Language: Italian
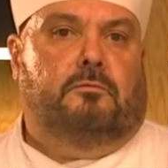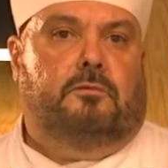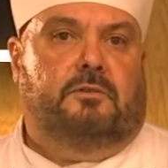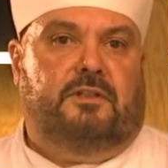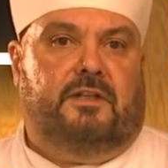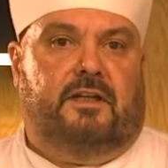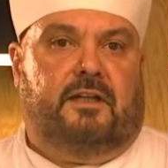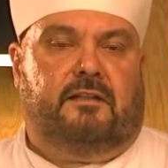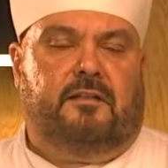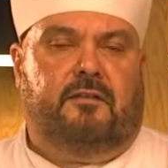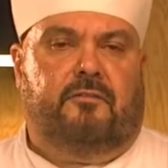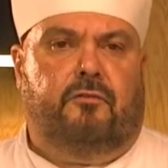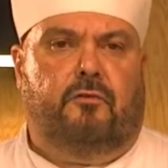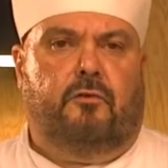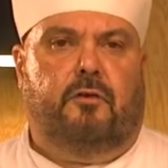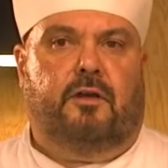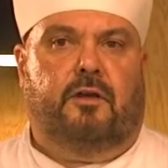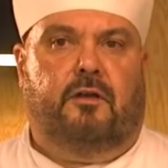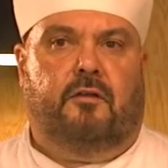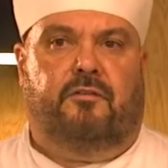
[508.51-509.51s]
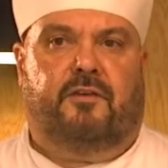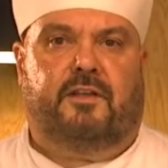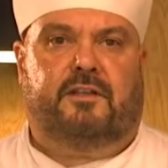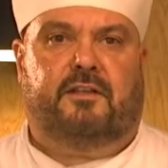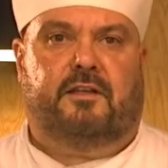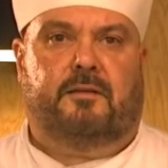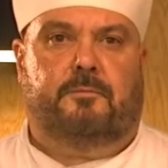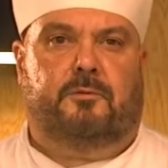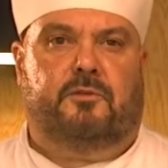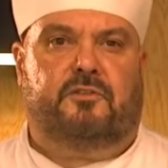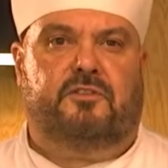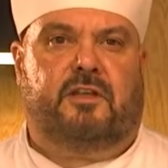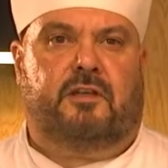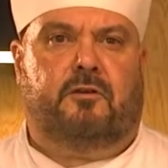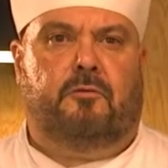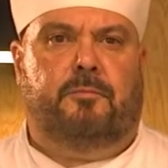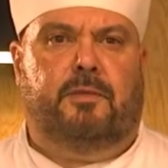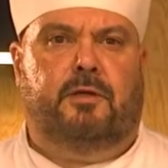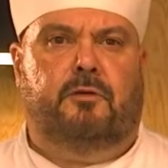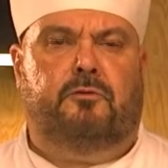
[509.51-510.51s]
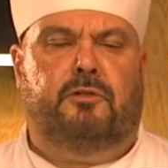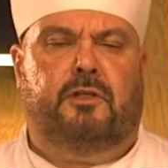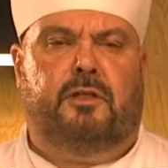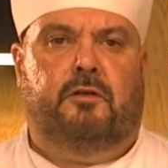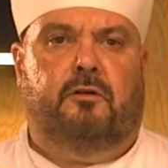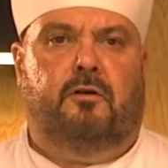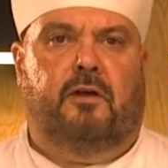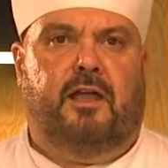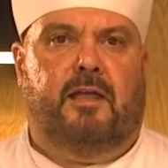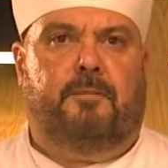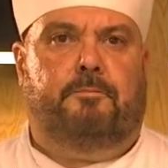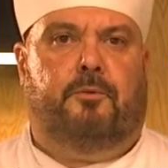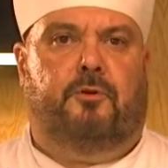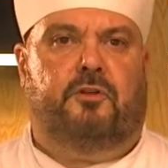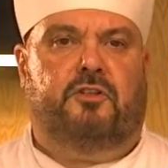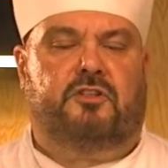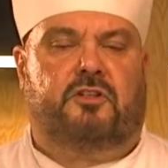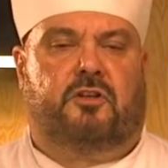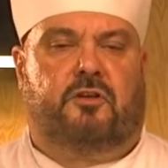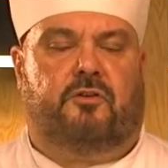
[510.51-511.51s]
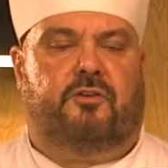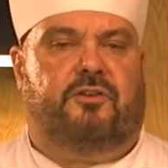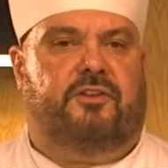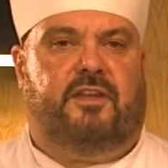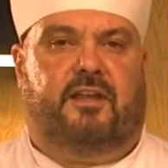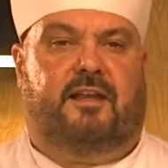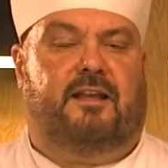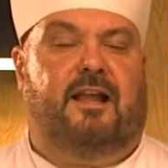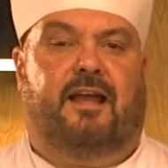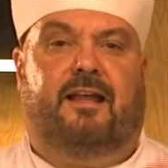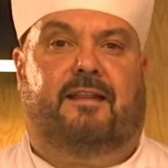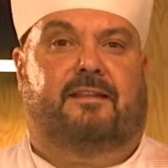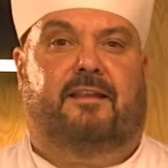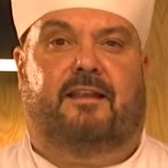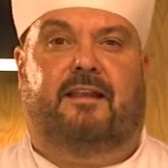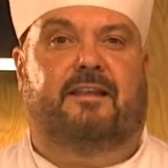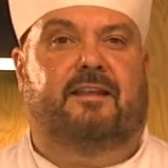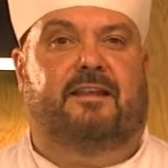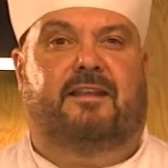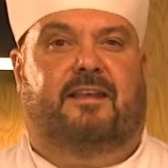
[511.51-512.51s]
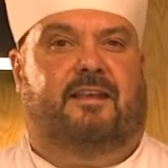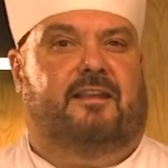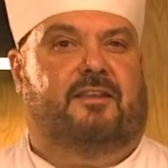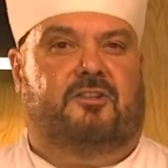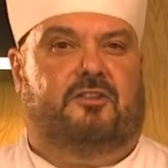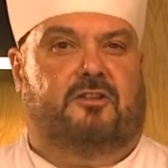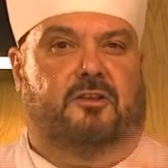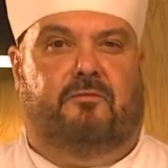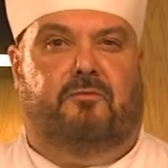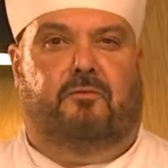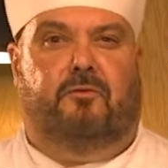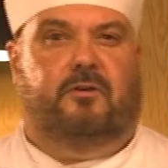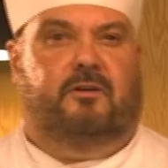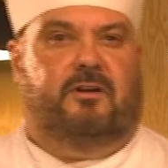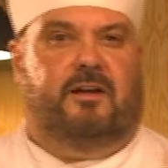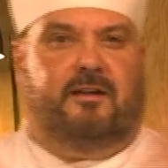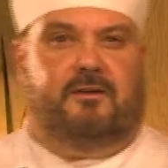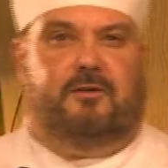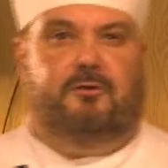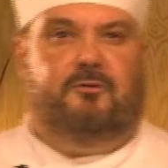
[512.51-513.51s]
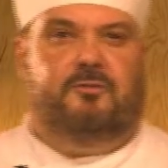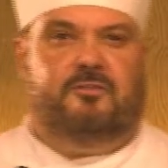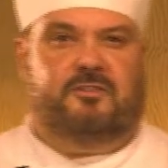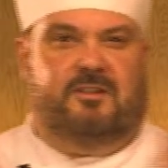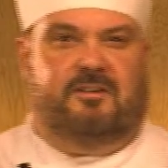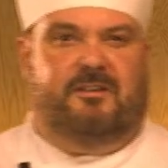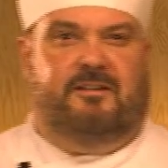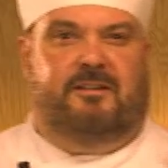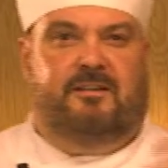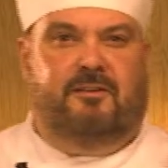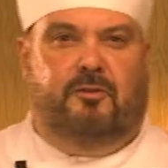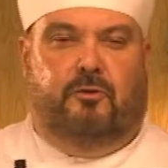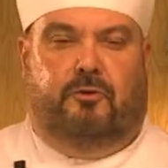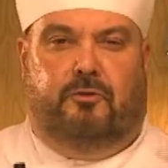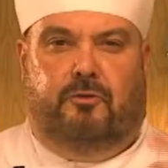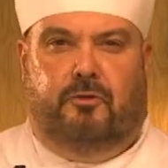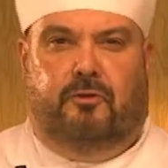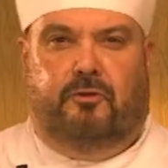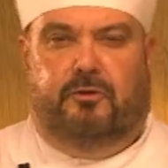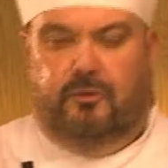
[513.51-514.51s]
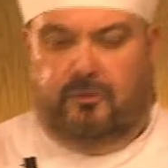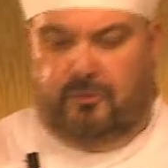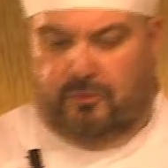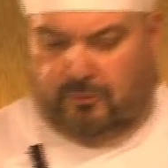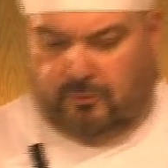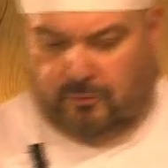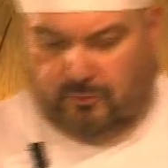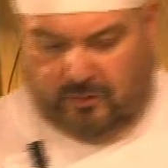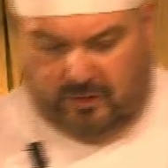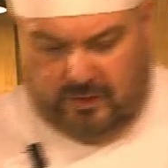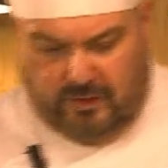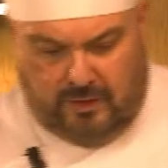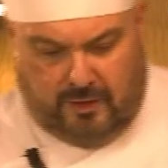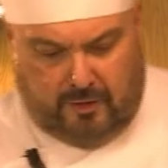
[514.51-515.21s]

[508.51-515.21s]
Tirate fuori, lo fate riposare un minutino e poi scrocchiate lì che esce fuori una cosa. Oi, oi, oi, oi.